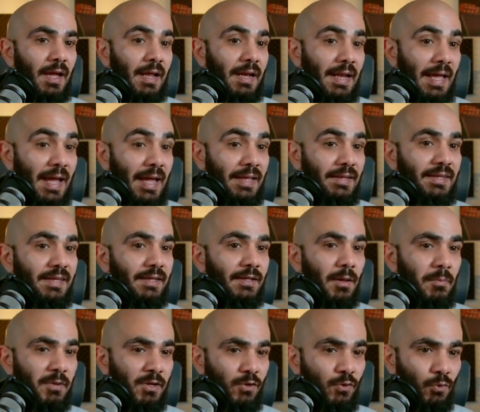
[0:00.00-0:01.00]
ال ADW
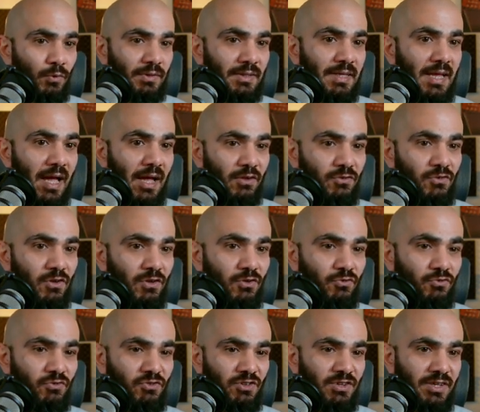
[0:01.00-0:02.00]
دبليو داش
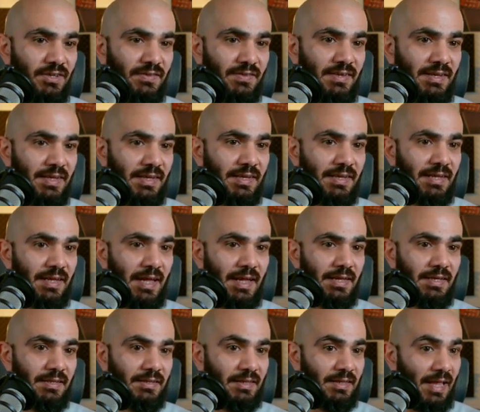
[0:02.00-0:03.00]
جي تي
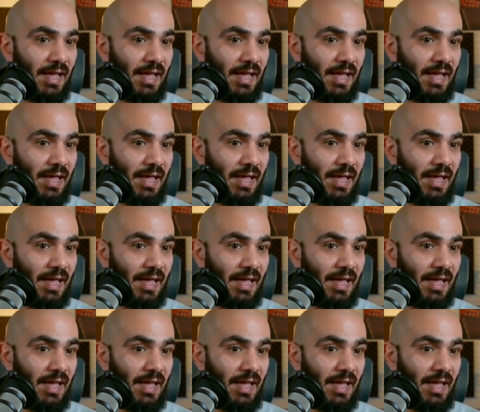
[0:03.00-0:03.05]
كي